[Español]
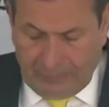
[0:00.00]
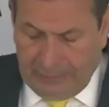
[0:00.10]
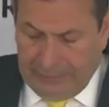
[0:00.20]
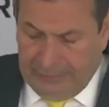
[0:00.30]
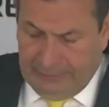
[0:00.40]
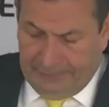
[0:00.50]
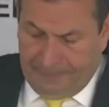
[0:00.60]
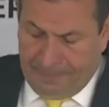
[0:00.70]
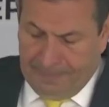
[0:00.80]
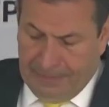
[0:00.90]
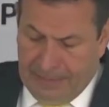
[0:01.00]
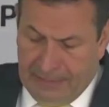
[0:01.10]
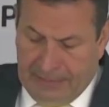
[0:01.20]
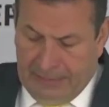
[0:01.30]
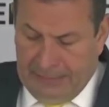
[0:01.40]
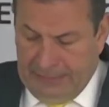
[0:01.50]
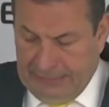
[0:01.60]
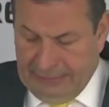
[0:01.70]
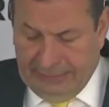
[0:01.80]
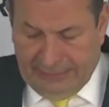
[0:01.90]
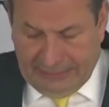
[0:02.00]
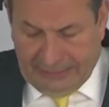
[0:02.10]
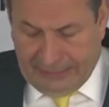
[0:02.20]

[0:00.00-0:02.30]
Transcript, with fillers: eh, el día de ayer,